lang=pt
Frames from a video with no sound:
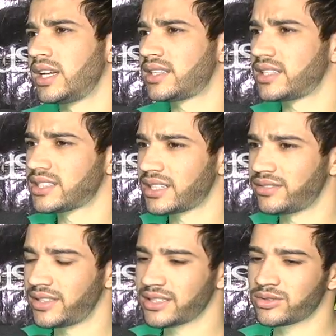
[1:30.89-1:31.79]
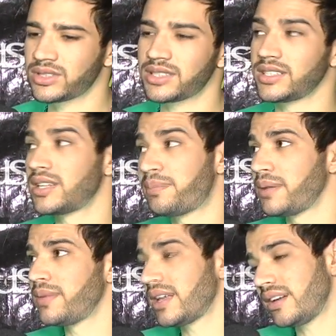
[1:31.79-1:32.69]
É a terceira vez, com certeza é a
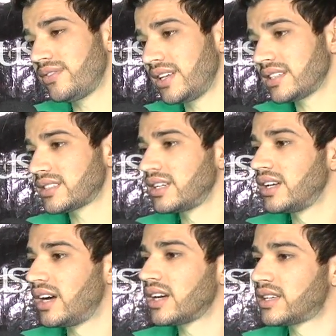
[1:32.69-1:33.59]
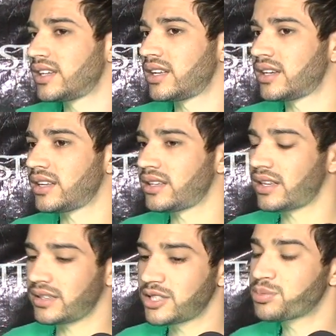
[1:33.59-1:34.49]
primeira vez aqui na,
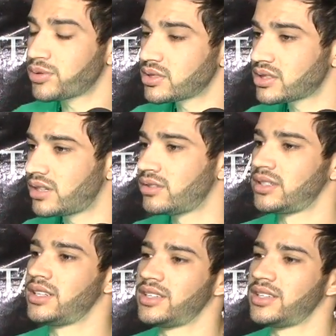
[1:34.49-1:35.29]
na, na exposição.